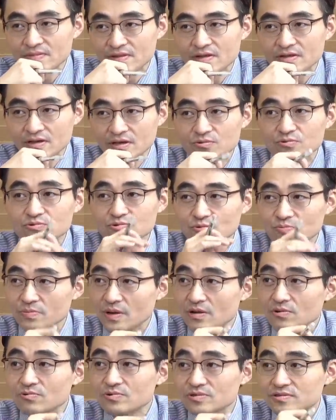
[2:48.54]
계속 좀
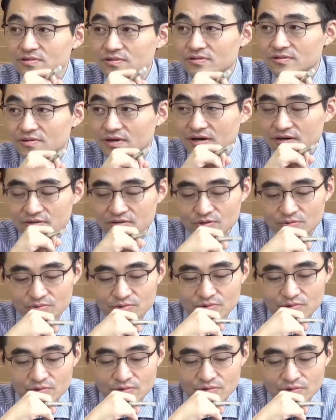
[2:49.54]
팔고 있어요. 아이텍 네.
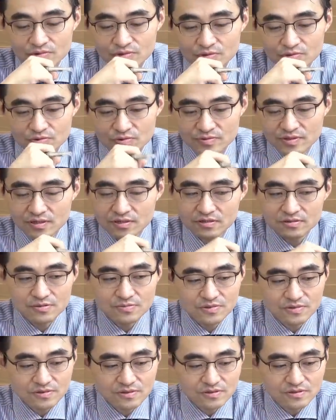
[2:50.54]
좀 어제도 좀 잠깐
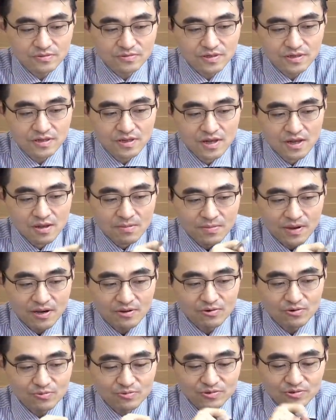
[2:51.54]
설명드렸지만
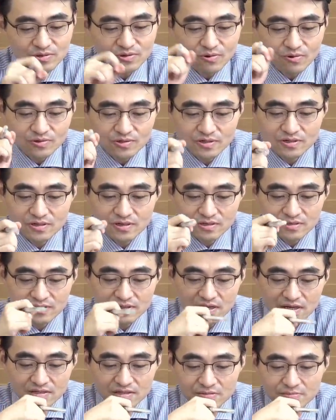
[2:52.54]
8월부터 어제까지
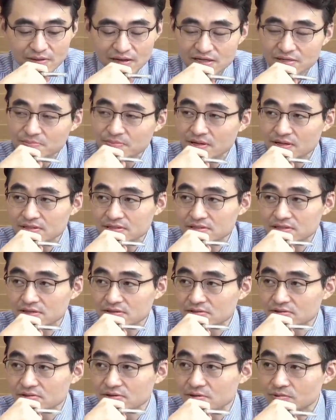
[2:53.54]
가장 많이 판
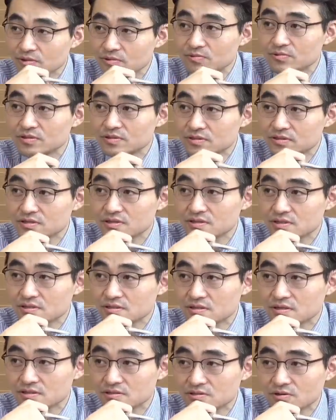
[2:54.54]
섹터가 외국인들이
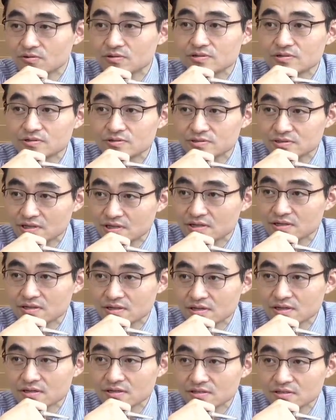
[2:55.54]
일단 전기전자
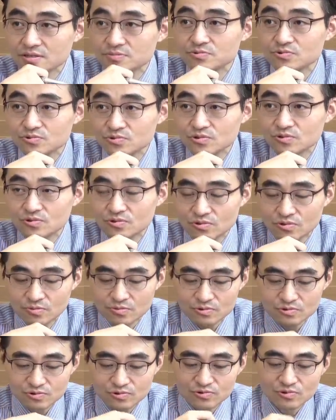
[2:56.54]
네. 집중적으로
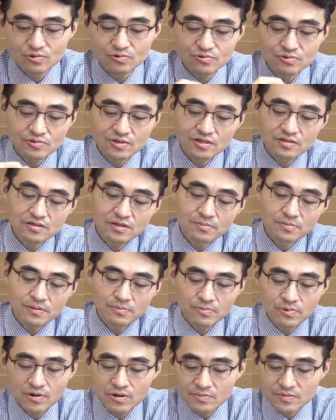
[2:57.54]
뭐 중소형주까지 다
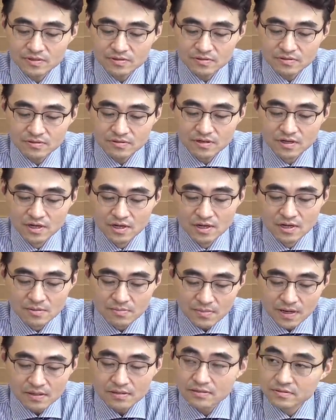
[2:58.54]
포함해서 네. 그리고
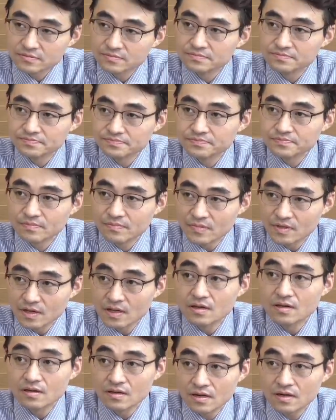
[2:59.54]
하이닉스 이런 거 많이 팔
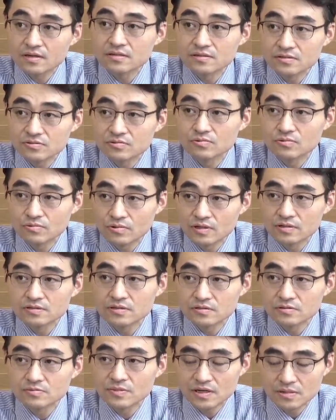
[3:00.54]
네, 하이닉스도 네.
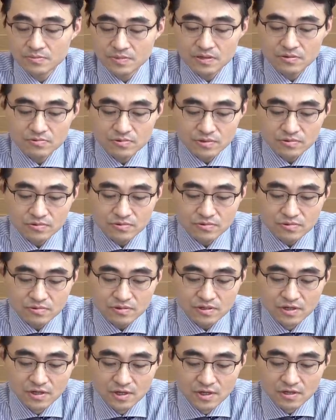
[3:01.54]
굉장히 네. 많이 팔고 있고
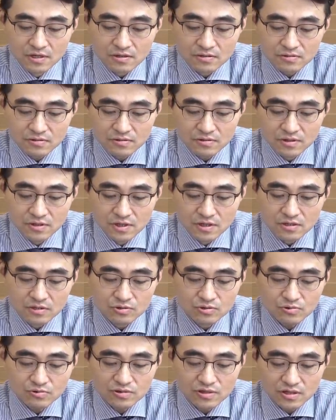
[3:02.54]
그래서
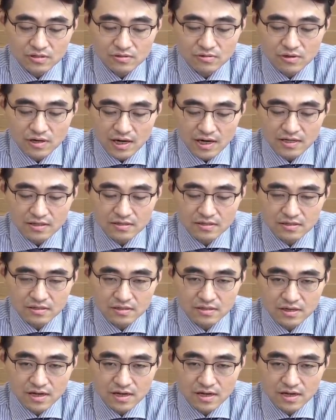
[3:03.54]
이쪽 섹터 IT